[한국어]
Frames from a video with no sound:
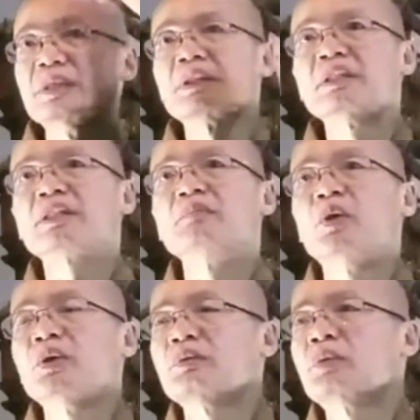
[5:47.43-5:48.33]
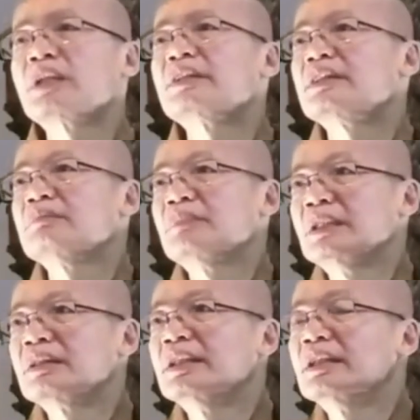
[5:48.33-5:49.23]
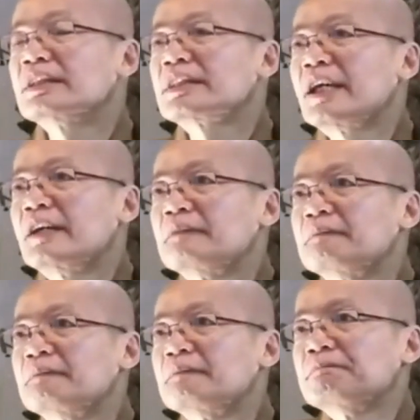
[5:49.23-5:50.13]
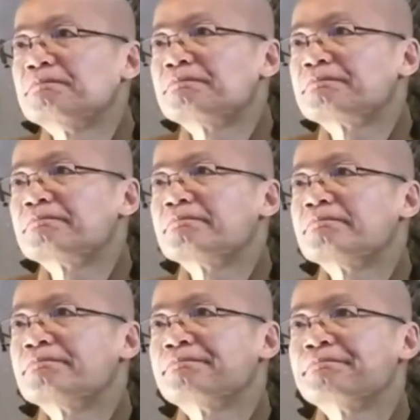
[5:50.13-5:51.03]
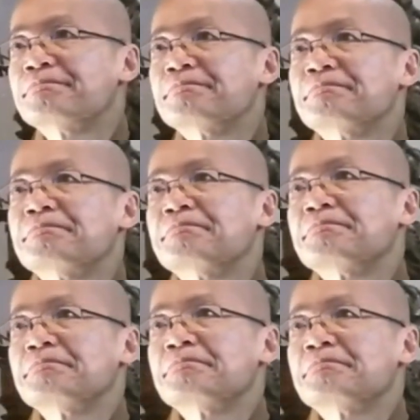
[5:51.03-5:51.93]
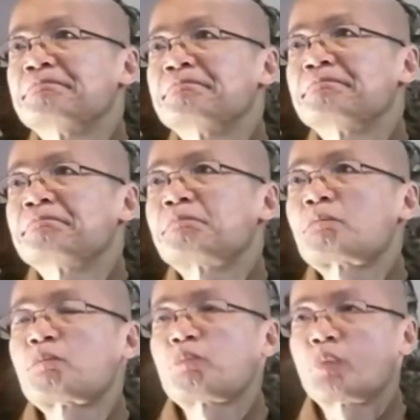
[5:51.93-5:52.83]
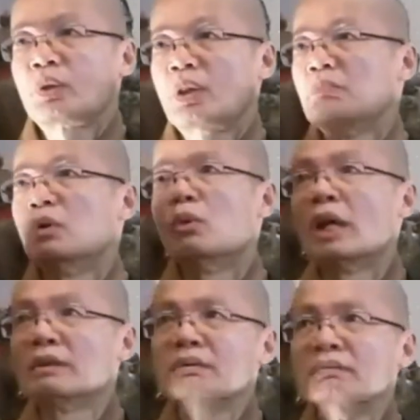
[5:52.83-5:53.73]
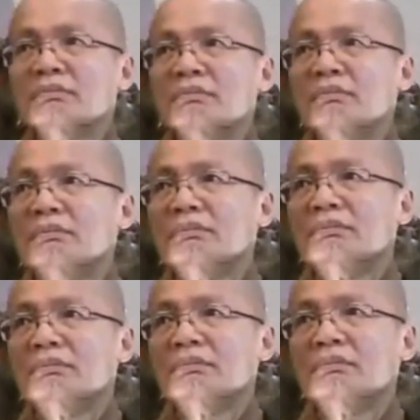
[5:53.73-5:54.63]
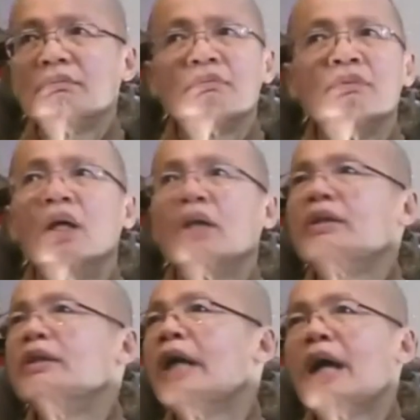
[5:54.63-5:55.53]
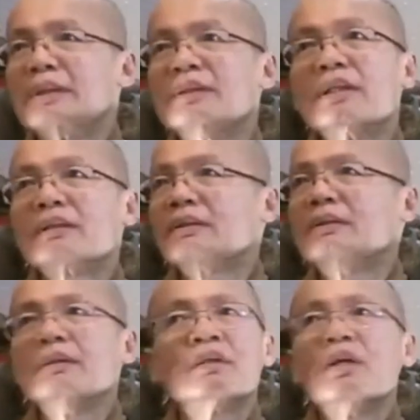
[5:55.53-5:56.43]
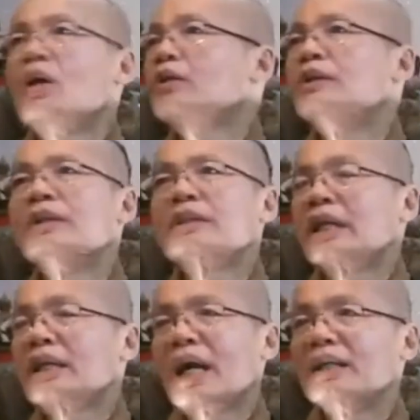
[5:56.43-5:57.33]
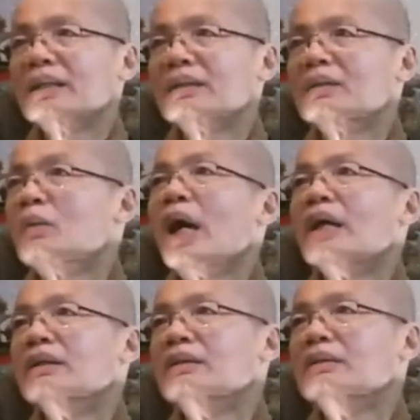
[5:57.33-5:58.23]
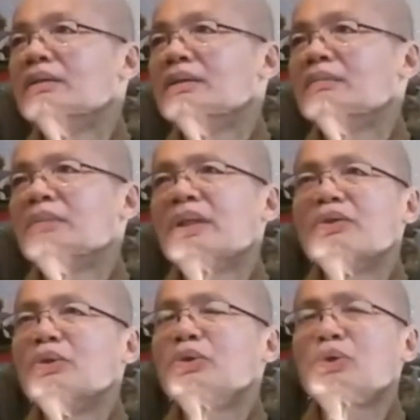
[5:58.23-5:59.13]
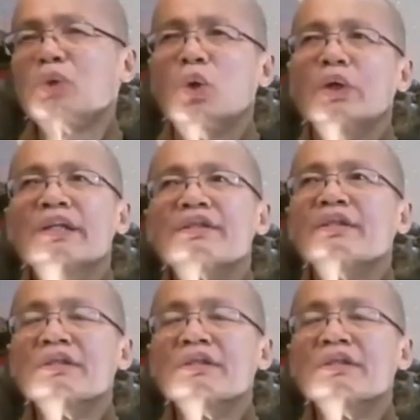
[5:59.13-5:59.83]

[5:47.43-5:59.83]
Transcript: 참회를 받기 전에 청정해질 때까지 기다리라고 합니다. 그래서 스님은 사람들이 참회를 받기 전에 가서 먼저 참회해야 됩니다. 그래서 분명하게 알기 전에는 사람들이 참회를 받지